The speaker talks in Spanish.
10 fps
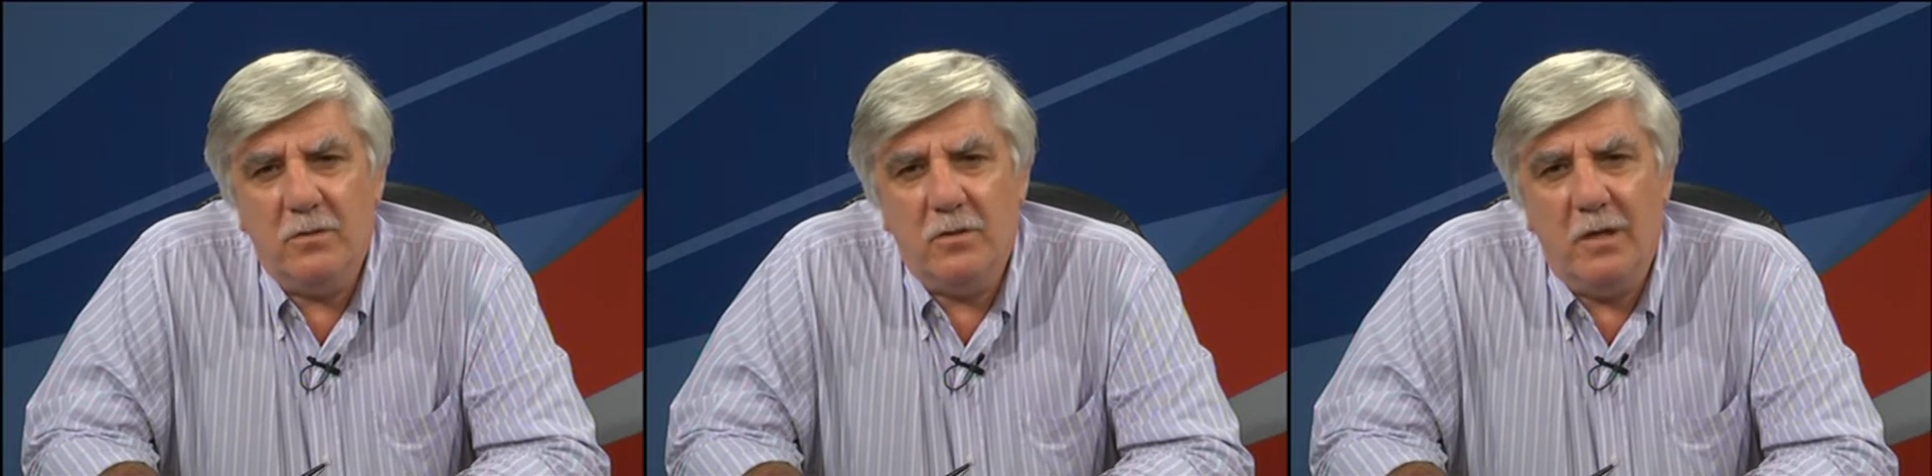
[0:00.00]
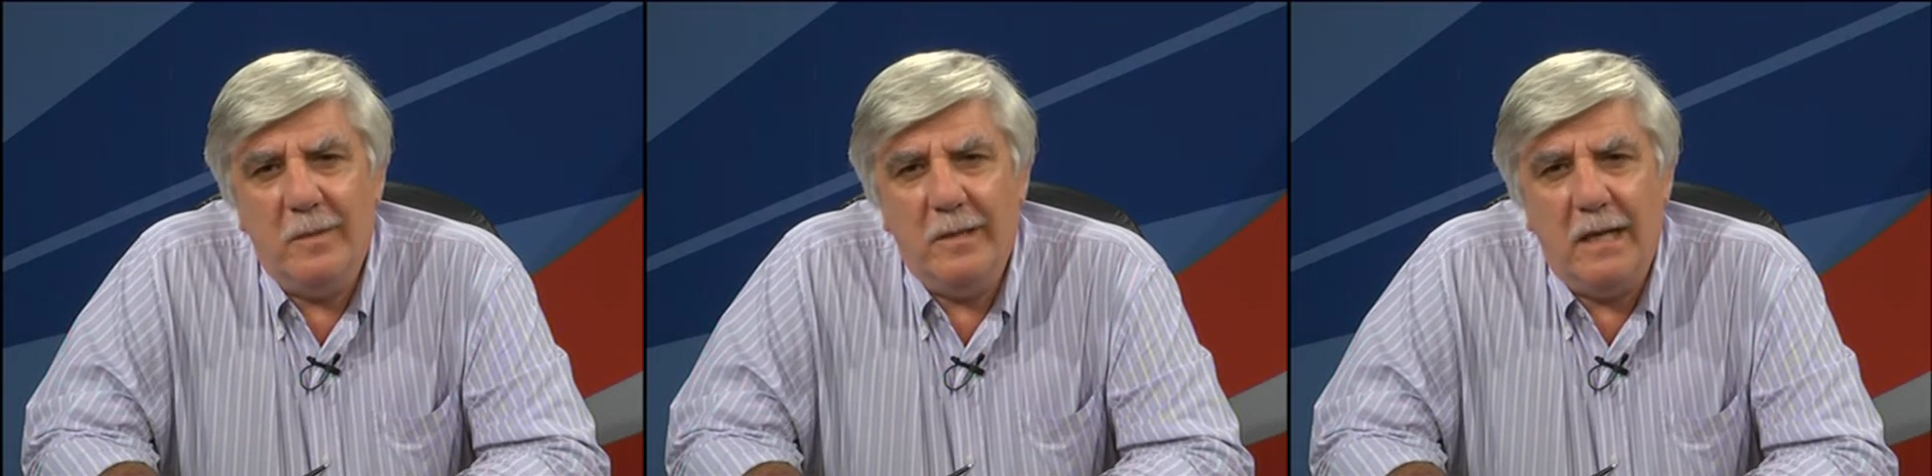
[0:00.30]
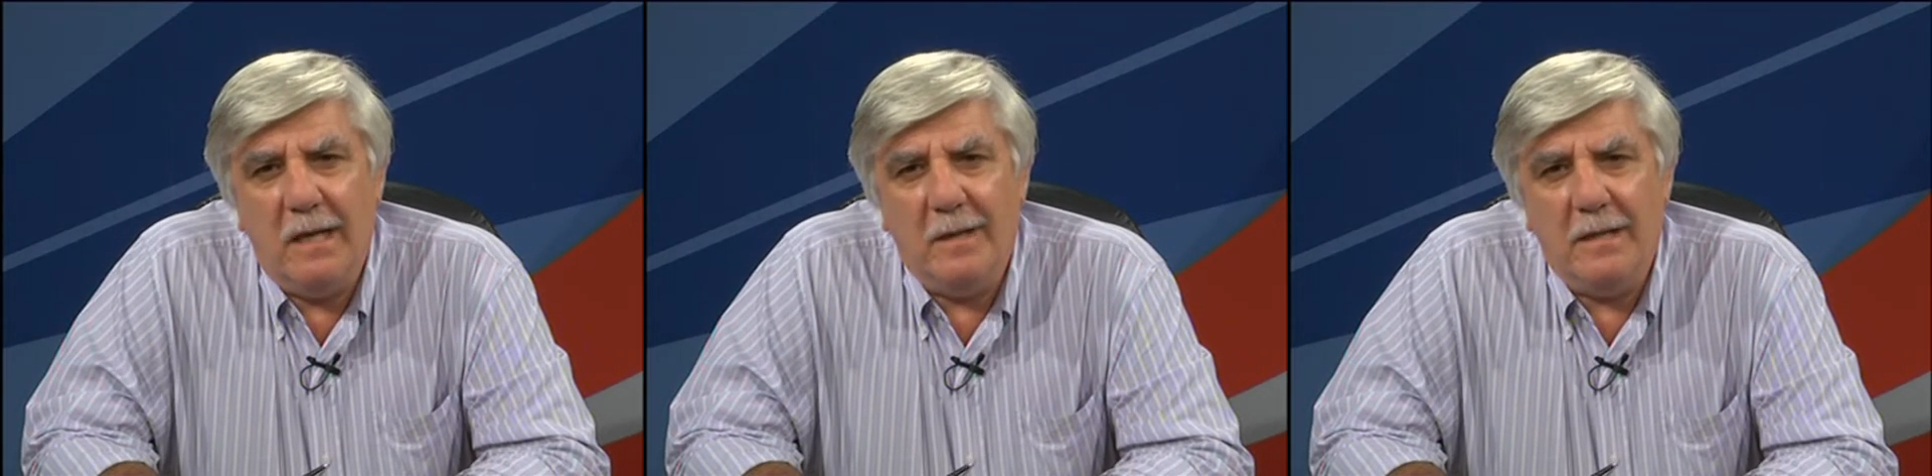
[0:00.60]
solamente
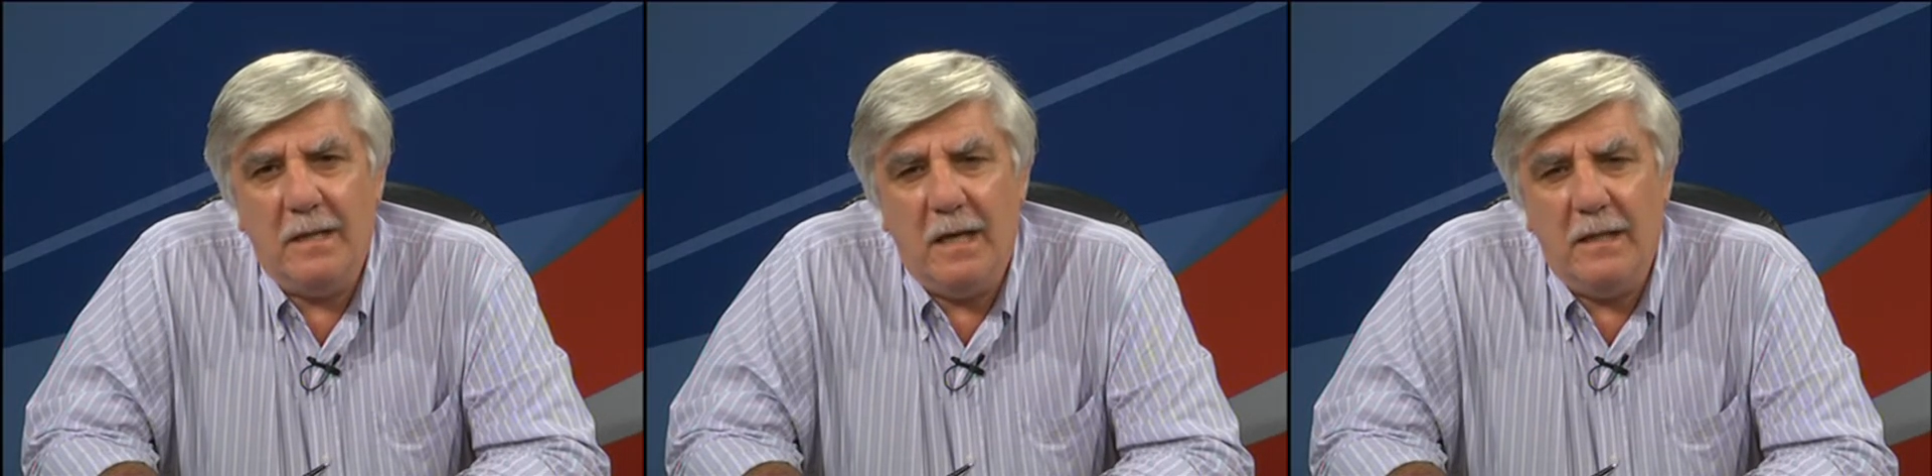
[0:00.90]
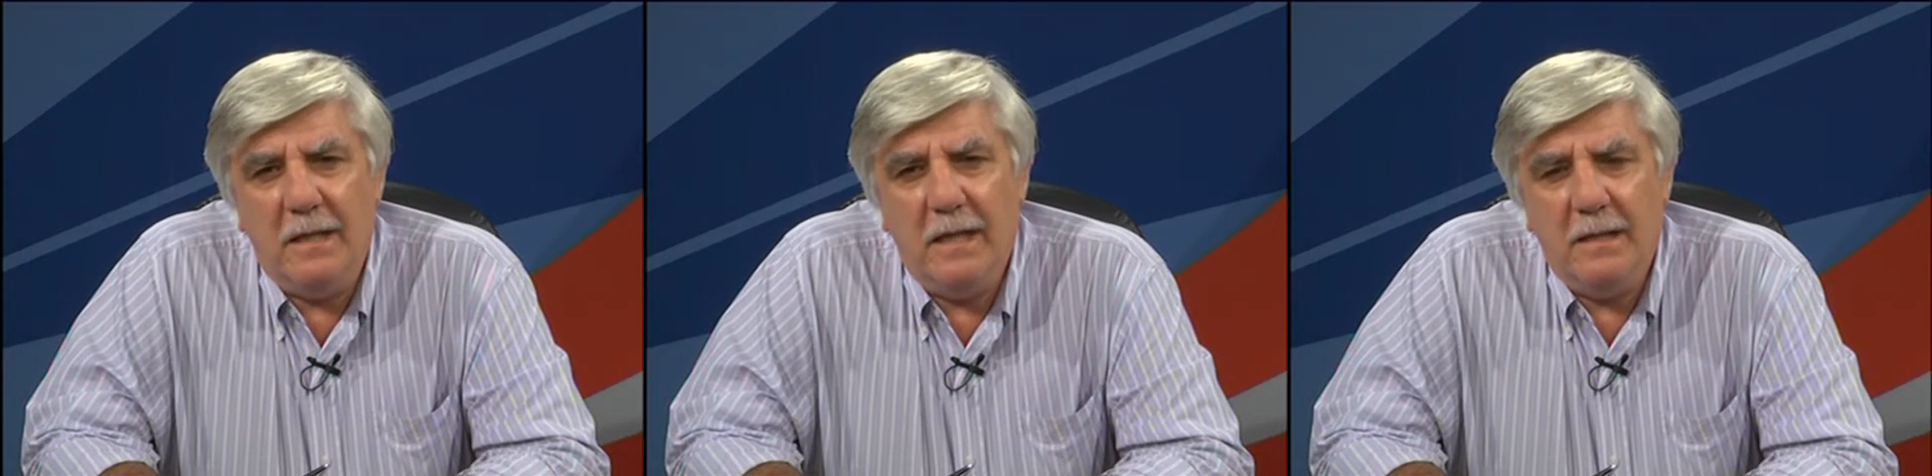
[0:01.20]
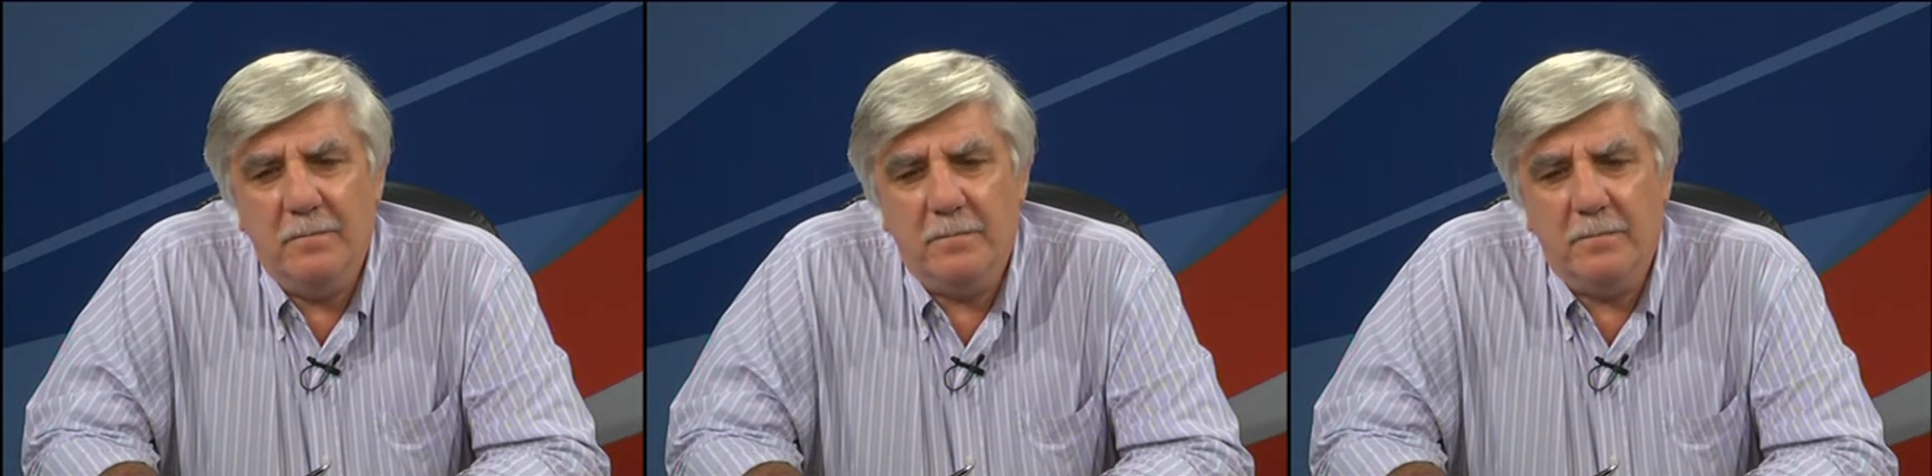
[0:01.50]
en la materialidad